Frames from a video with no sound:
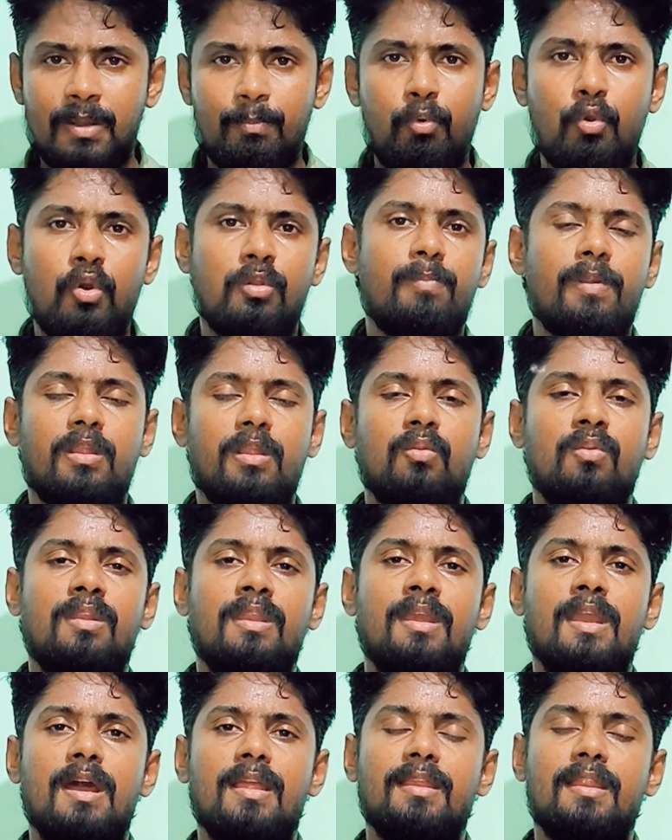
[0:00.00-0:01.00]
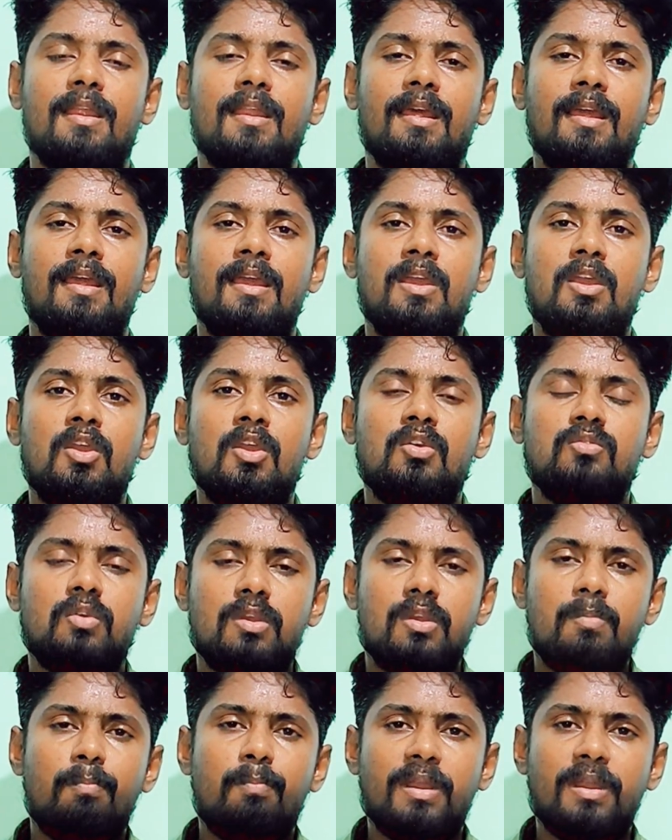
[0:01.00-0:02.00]
அங்கே போர் பண்ணணும் இல்லையா அதனால ஸோ
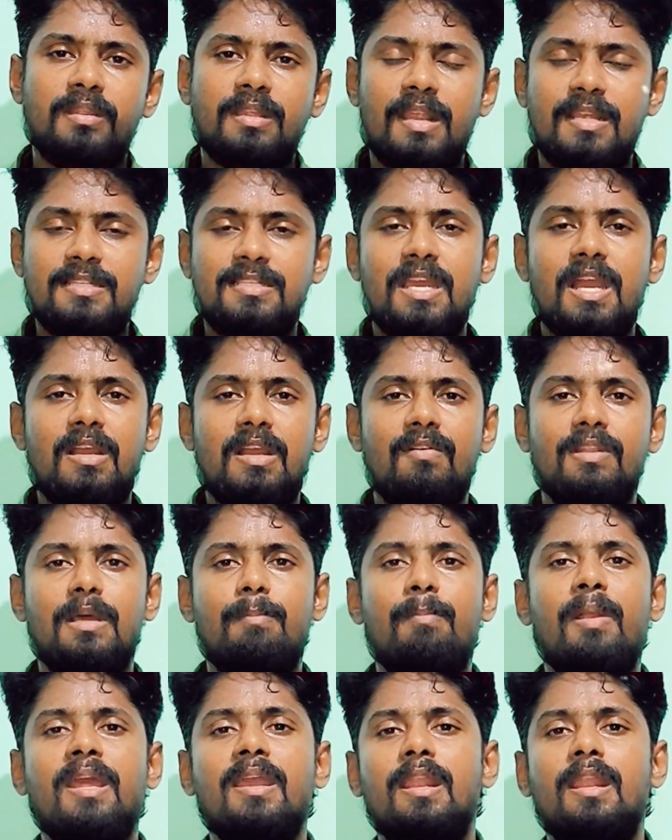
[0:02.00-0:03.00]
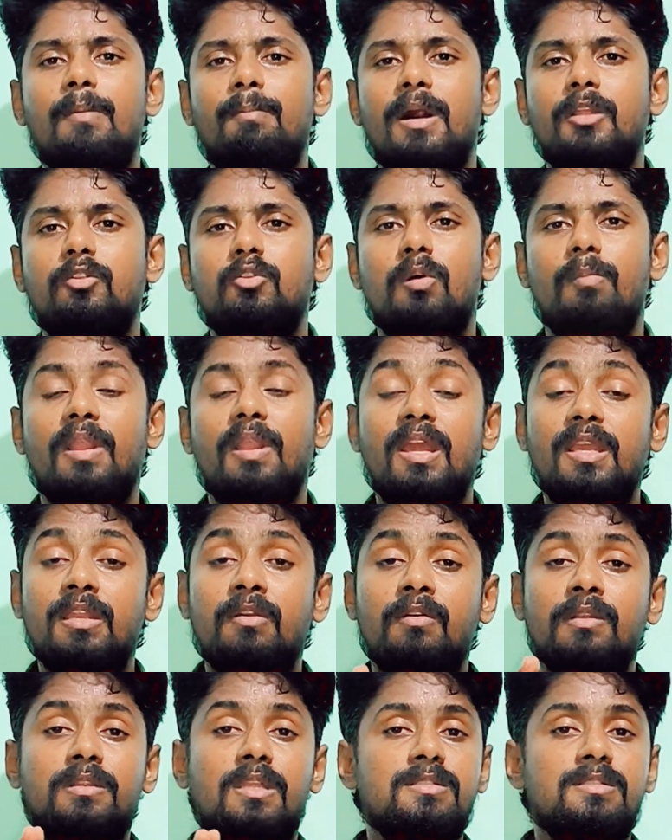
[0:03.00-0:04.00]
இப்போ இந்த ரஷ்யாவுக்கு வந்த படைகளில் பார்த்தோம் அப்படின்னா
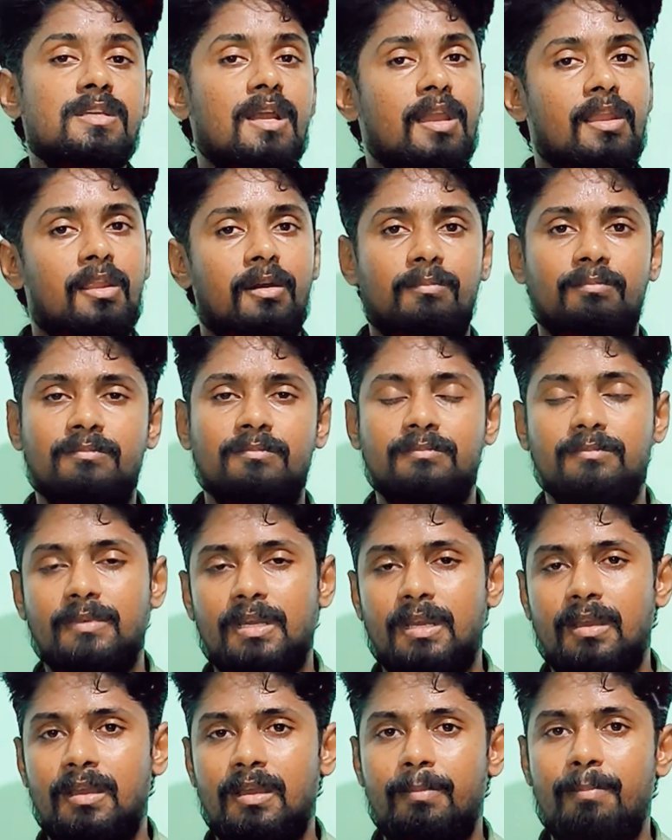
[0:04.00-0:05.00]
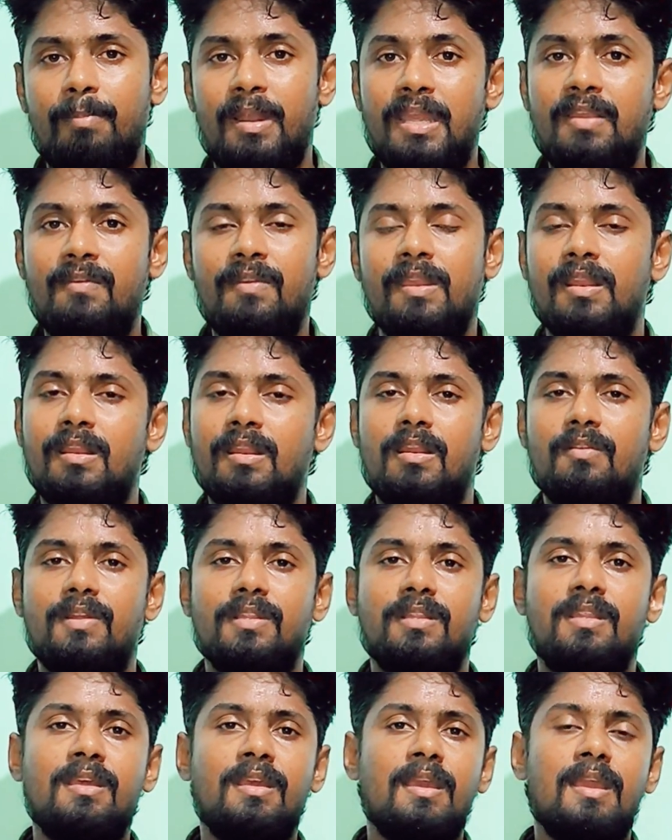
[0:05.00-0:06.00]
இருபத்தஞ்சாயிரம் படை வீரர்கள்
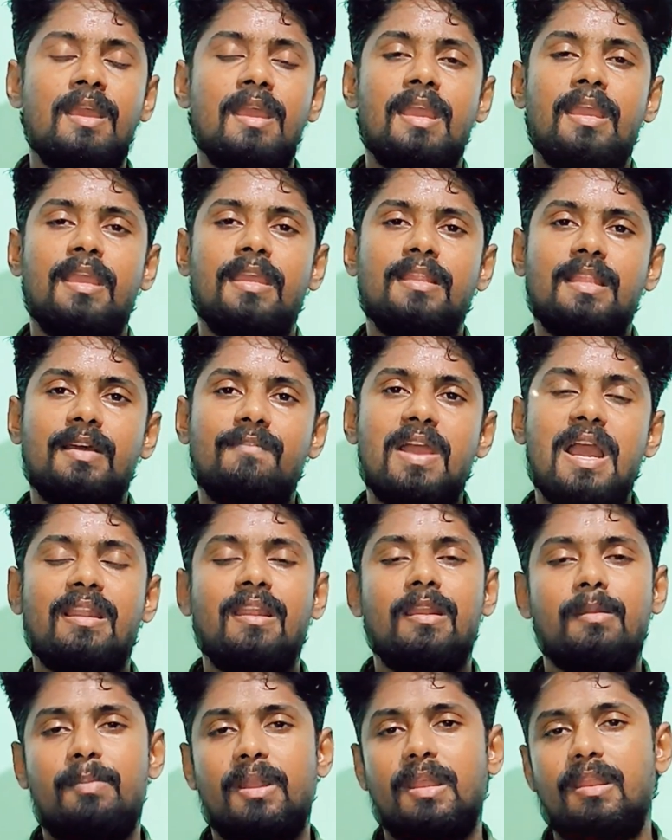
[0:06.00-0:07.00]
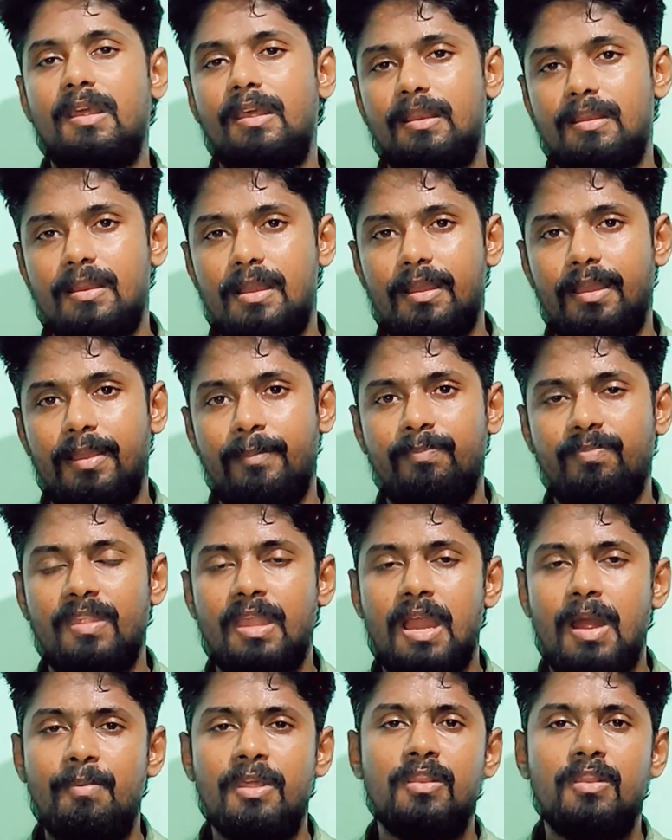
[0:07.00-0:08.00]
வந்து இந்த வேகனர் படையில் இருக்காங்க
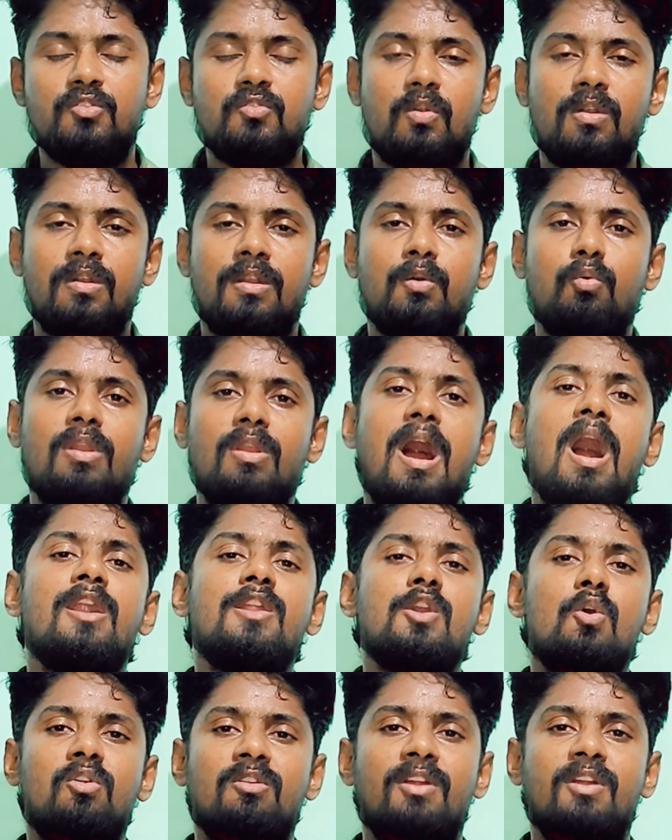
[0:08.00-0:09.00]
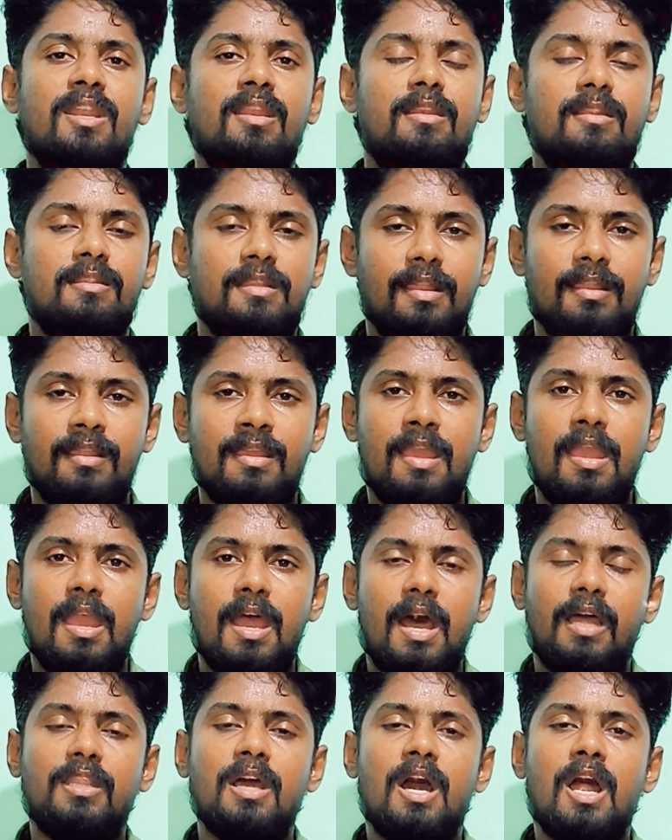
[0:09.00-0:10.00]
அப்படின்னு சொல்லிட்டு ஒரு ஆடியோ ஒன்று இருந்தார்
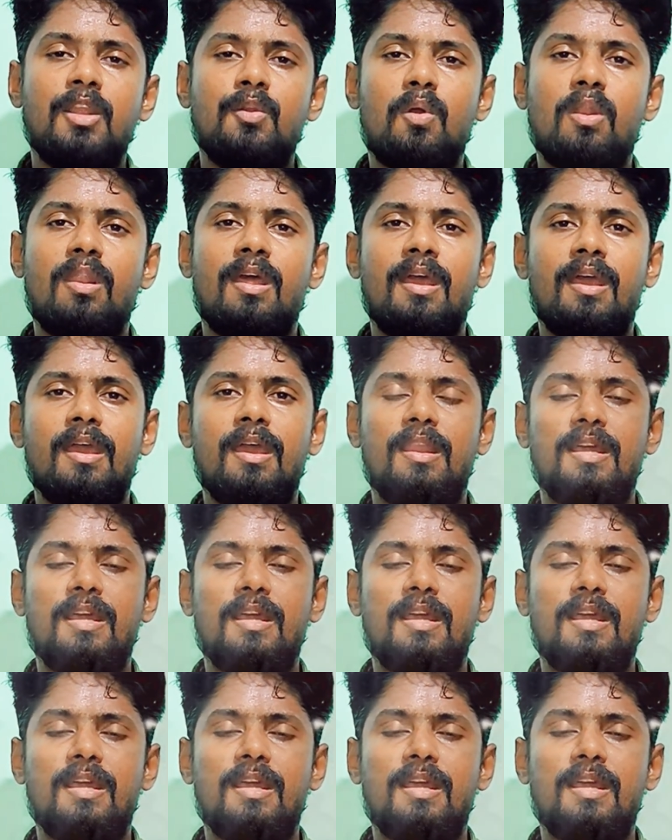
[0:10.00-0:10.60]
அந்த ஆடியோவில்